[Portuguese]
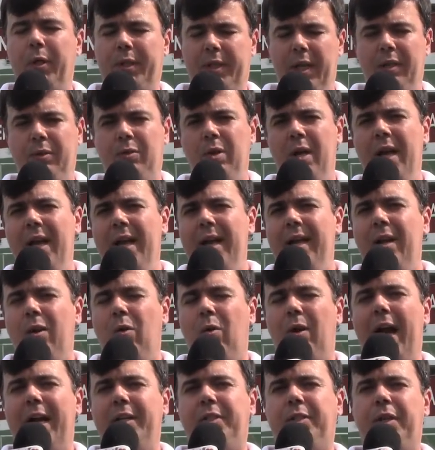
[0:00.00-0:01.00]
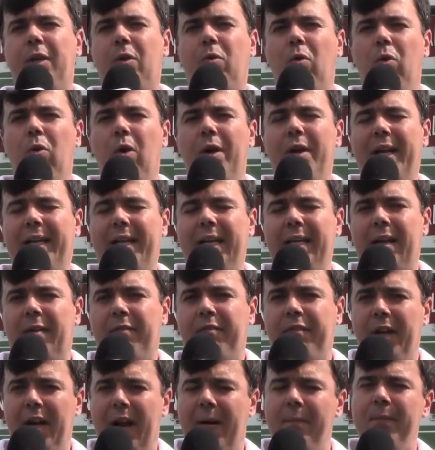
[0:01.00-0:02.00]
Portanto, lugar de tricolor na
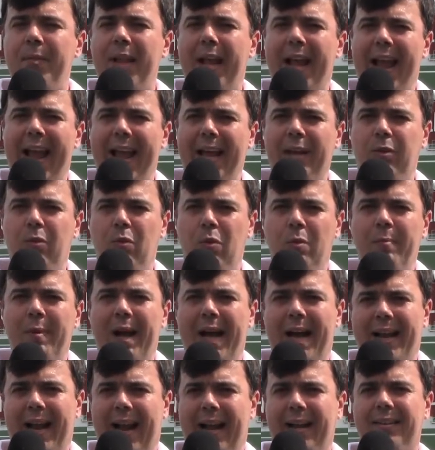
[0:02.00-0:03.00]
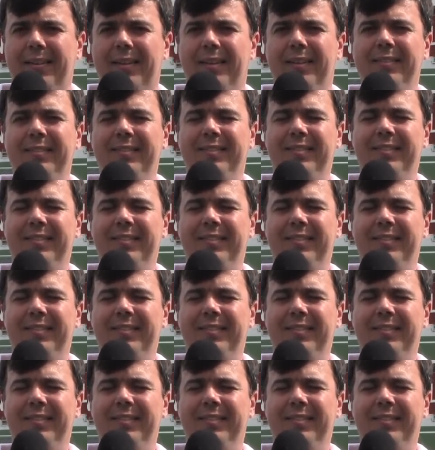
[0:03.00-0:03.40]
quinta-feira é no Maraca.